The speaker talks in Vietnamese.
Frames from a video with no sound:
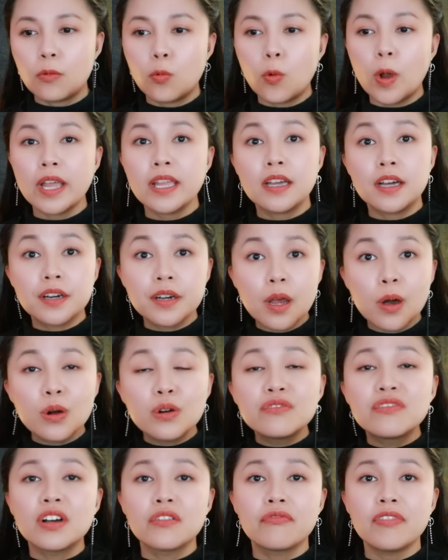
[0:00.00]
quay ở
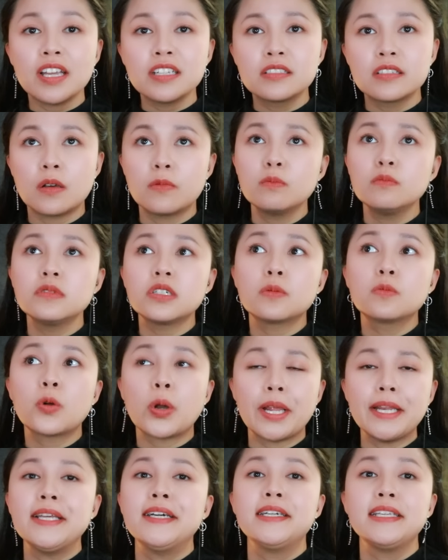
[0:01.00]
đâu và phát sóng trong
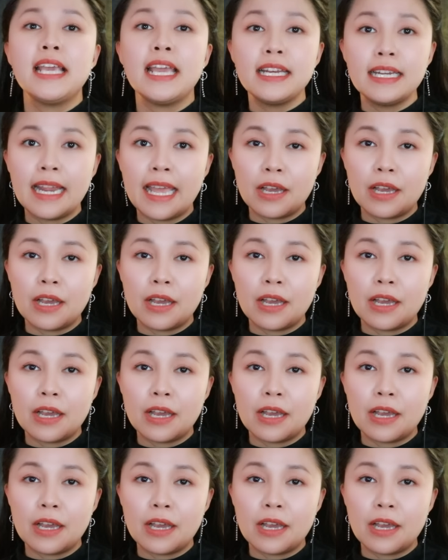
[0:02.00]
khoảng thời gian